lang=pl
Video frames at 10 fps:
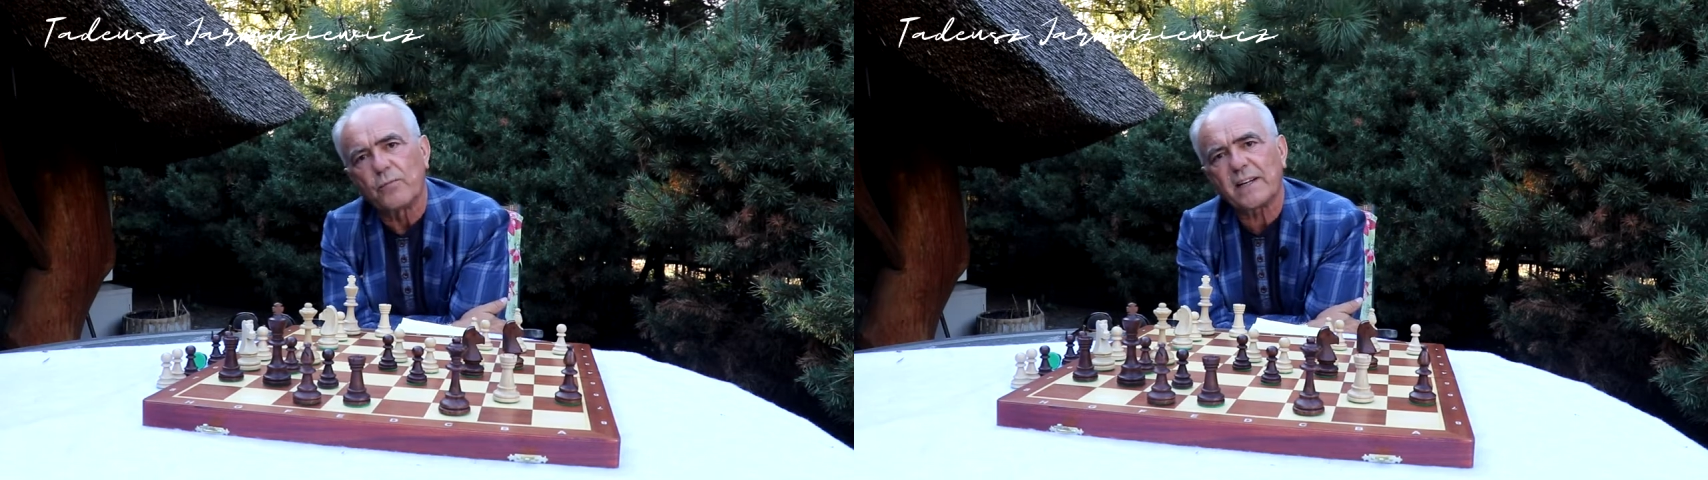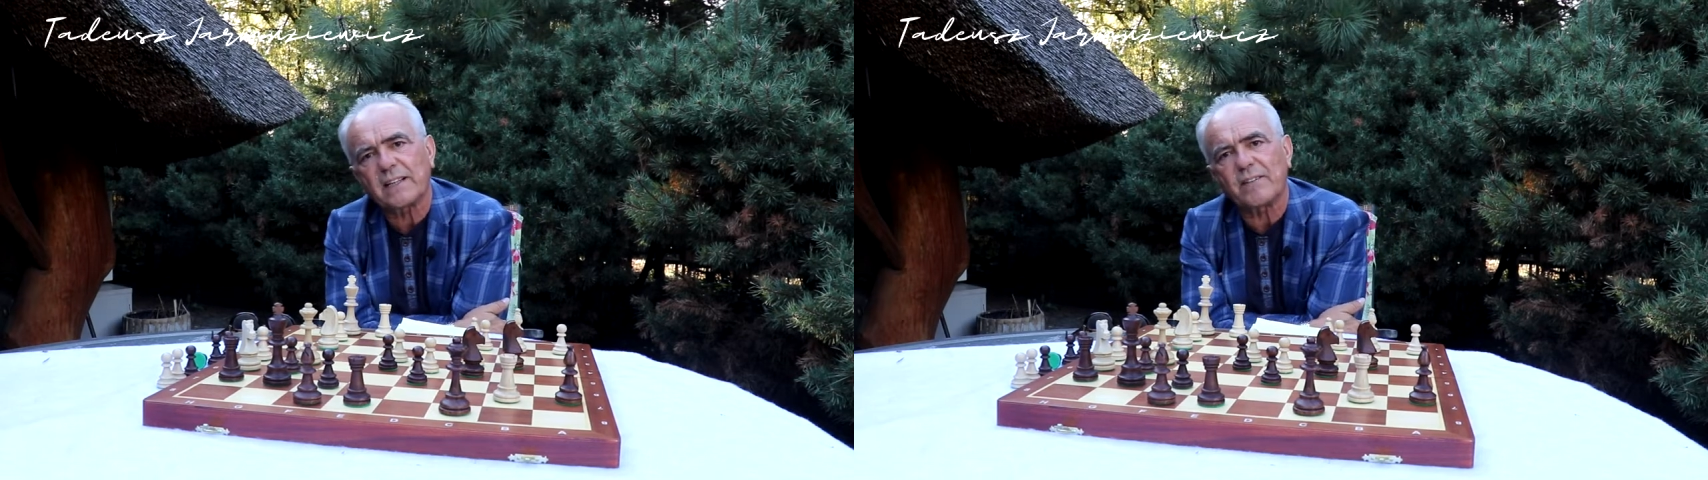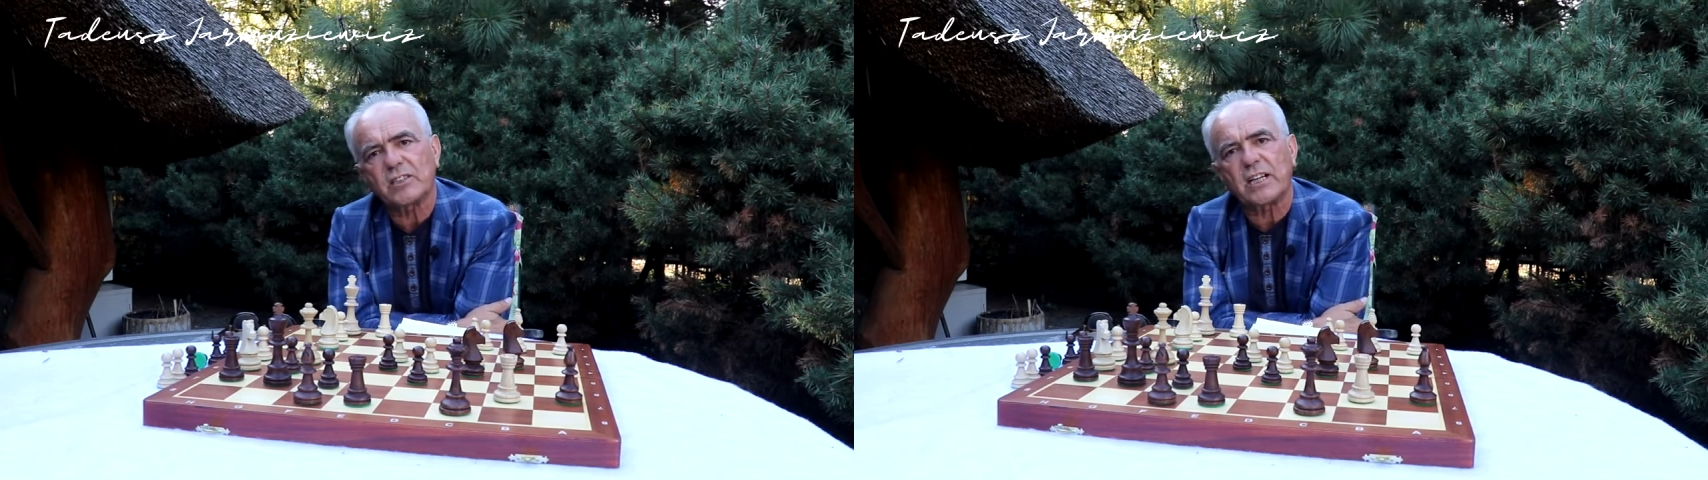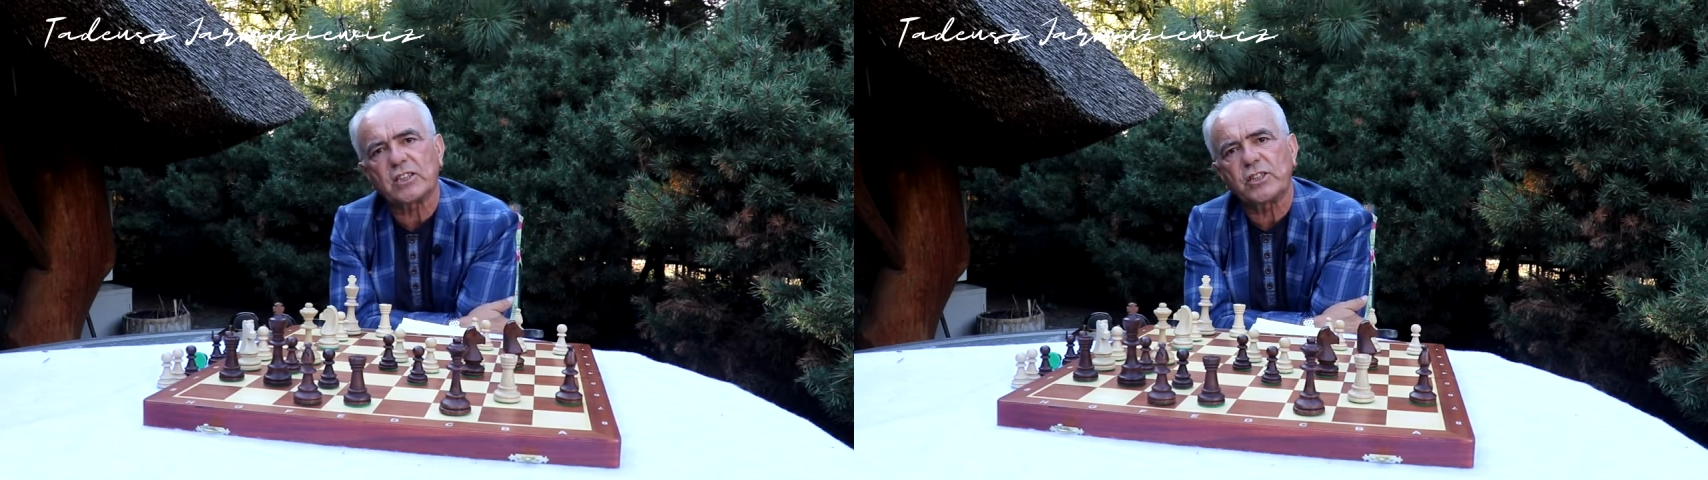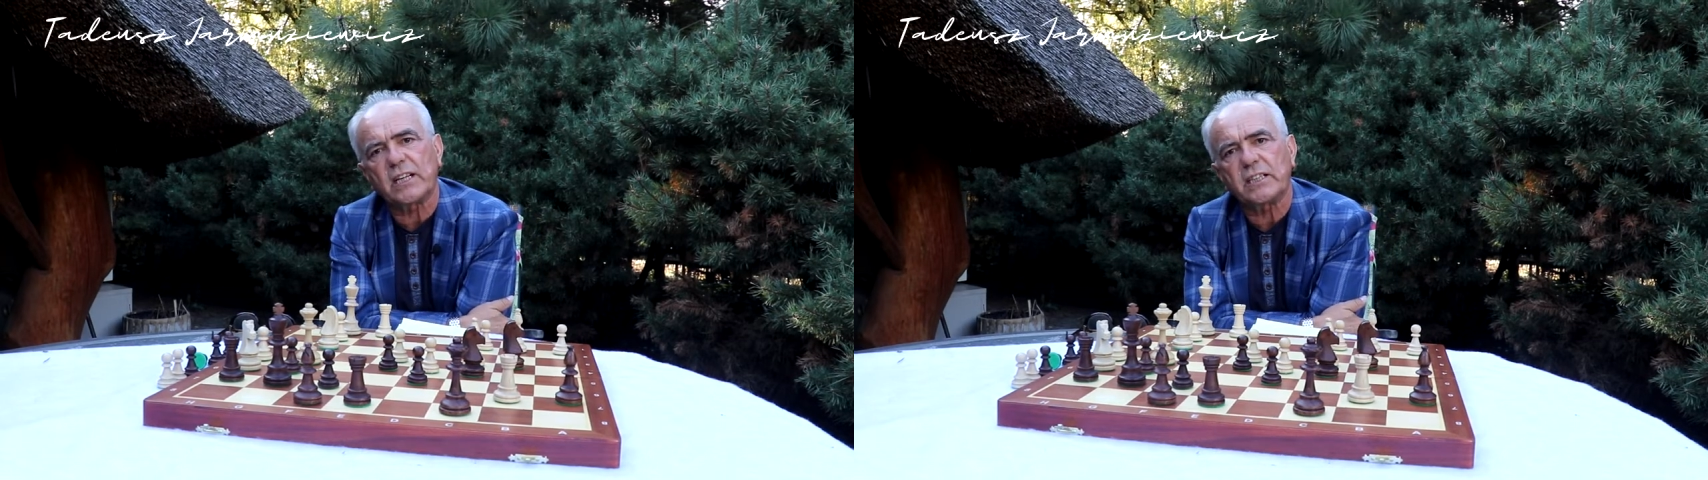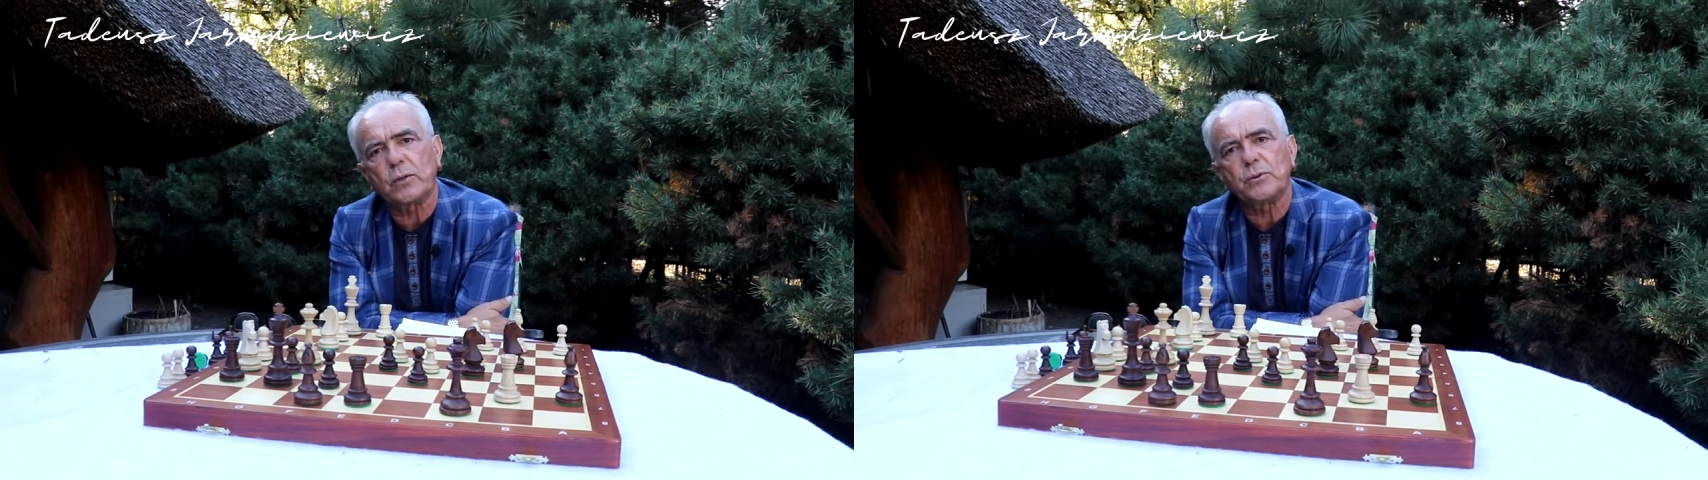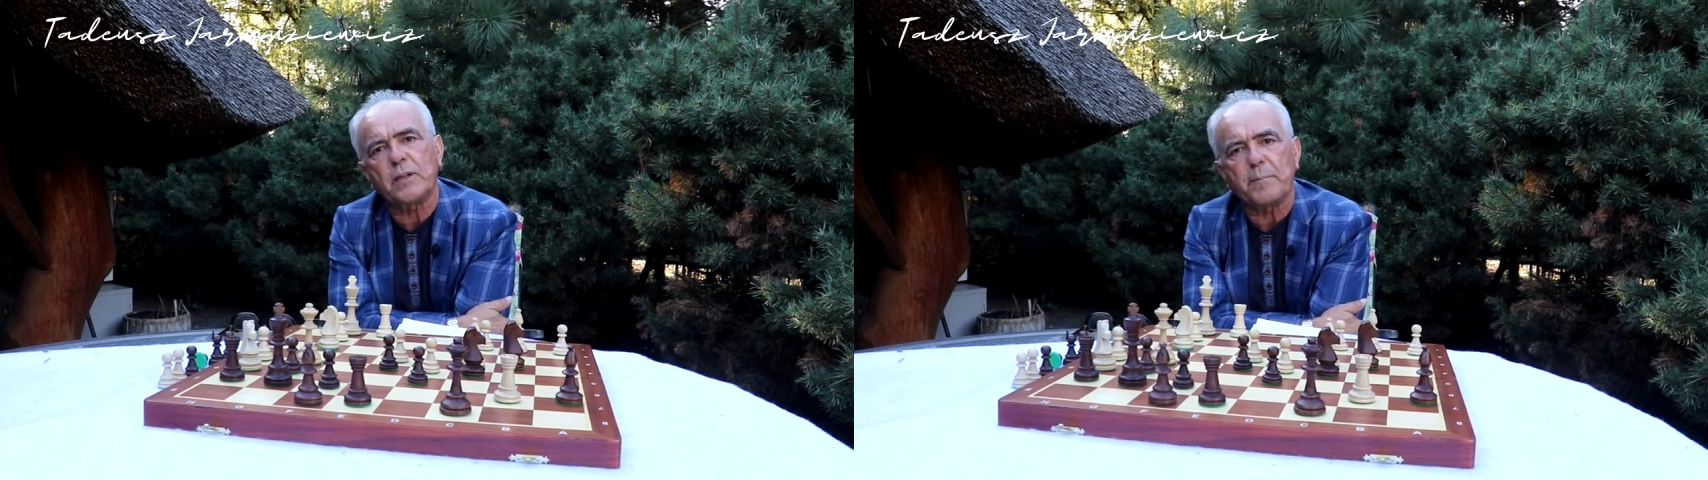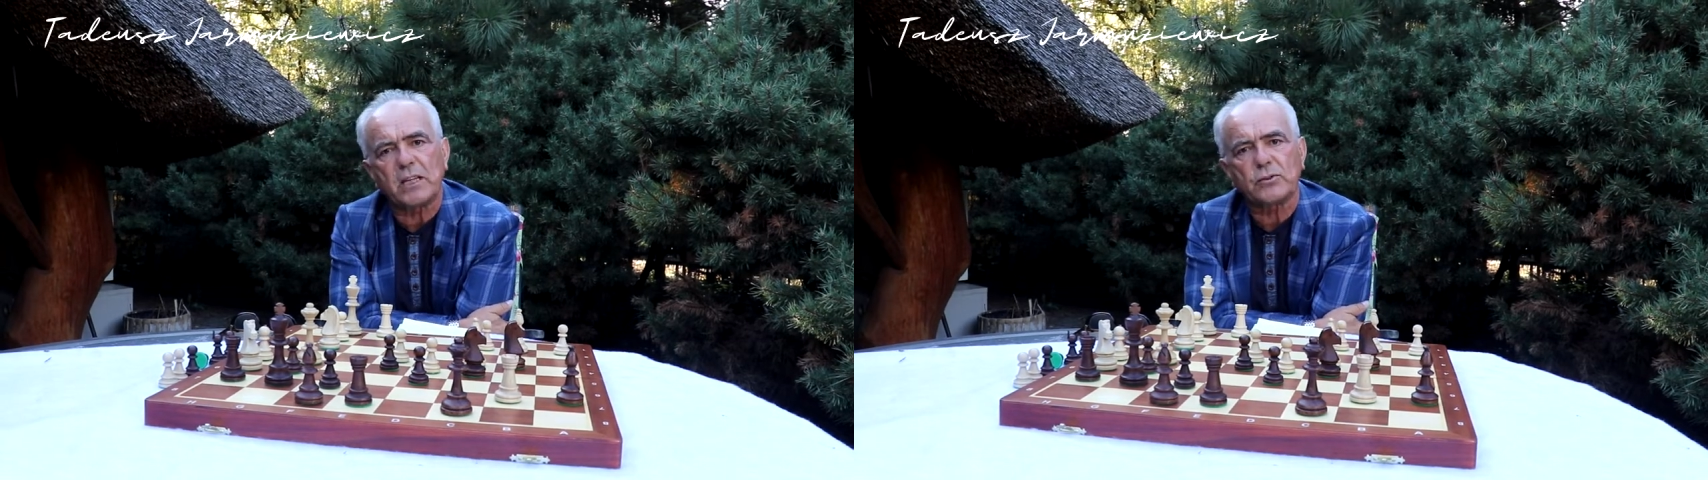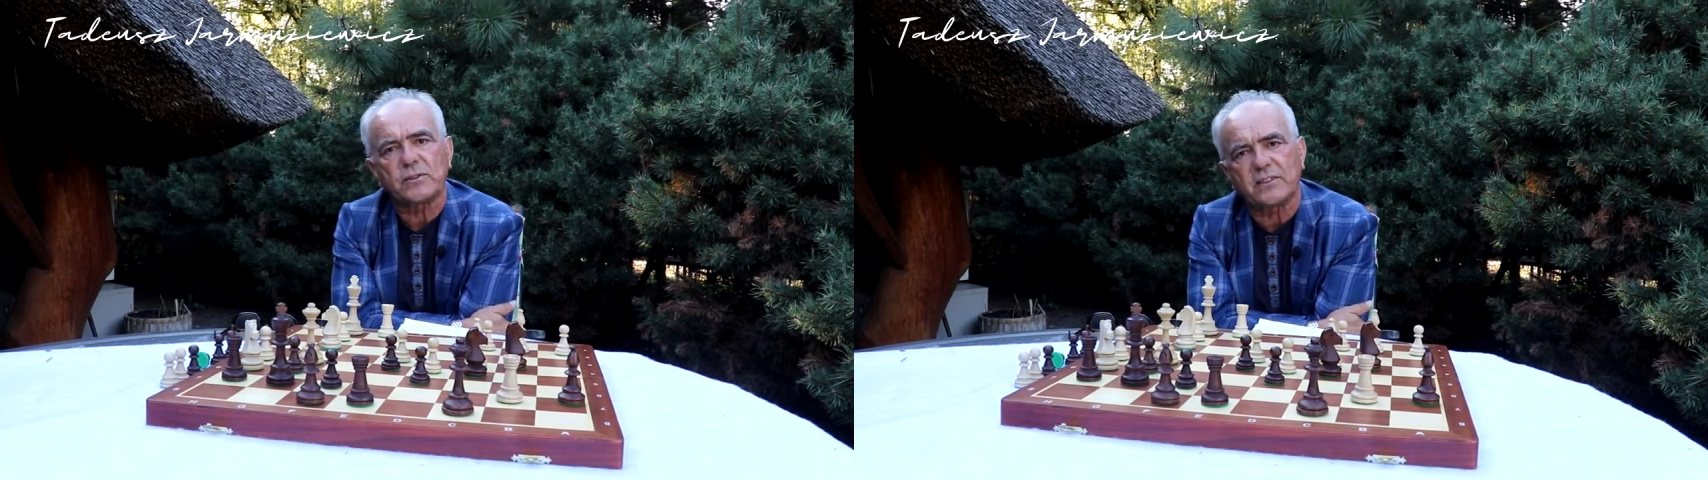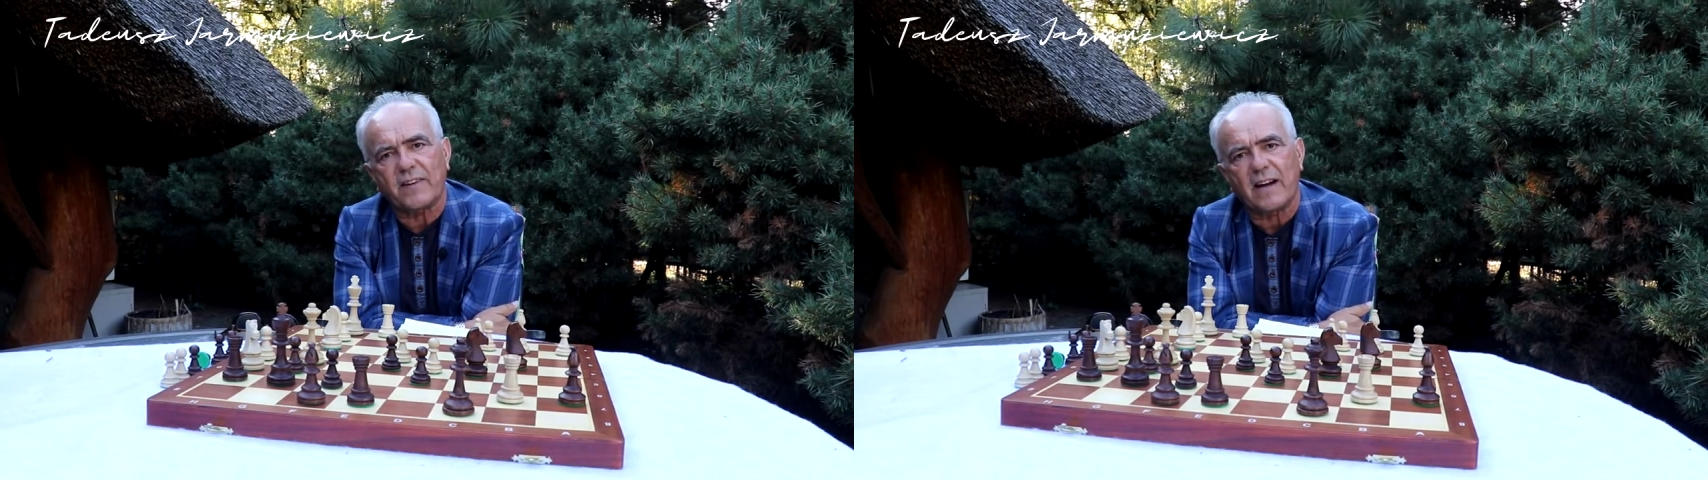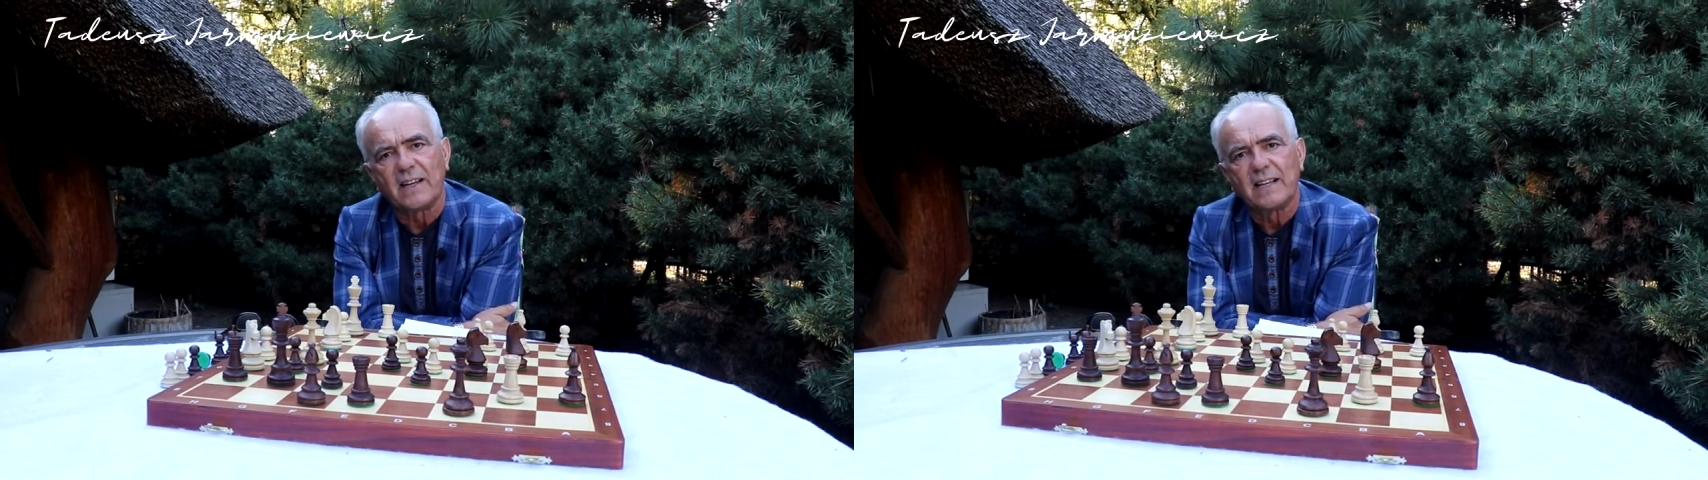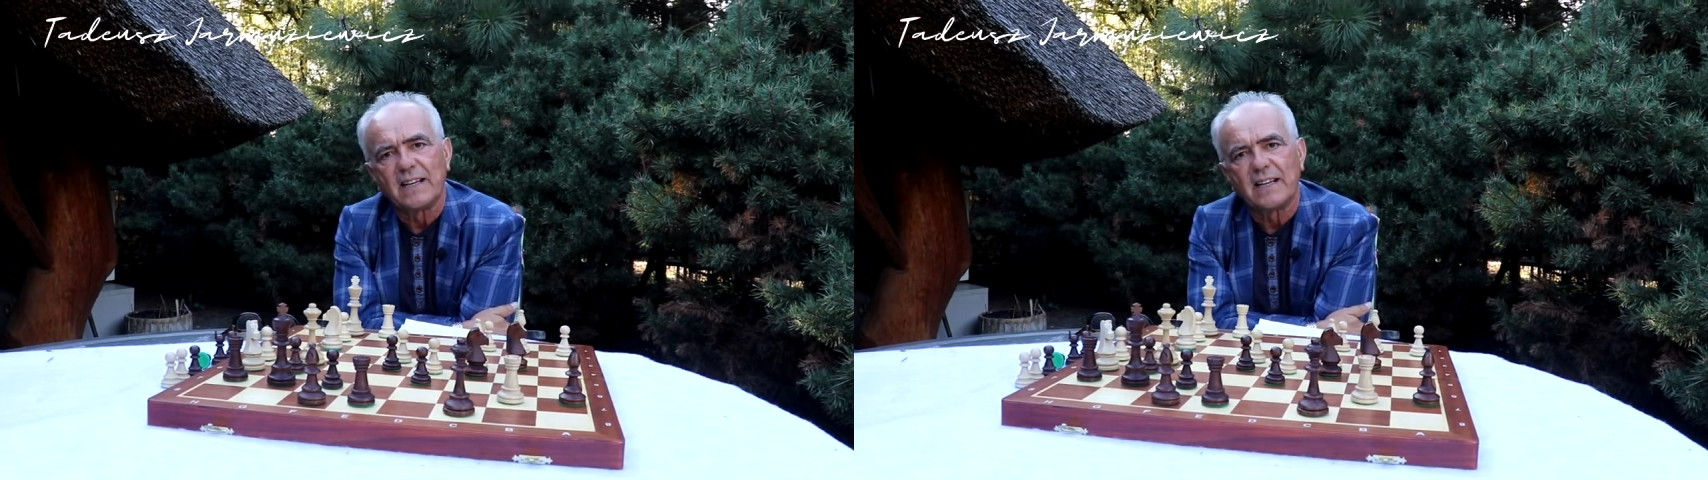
oferta ważna 4 tygodnie, miesiąc, dwa.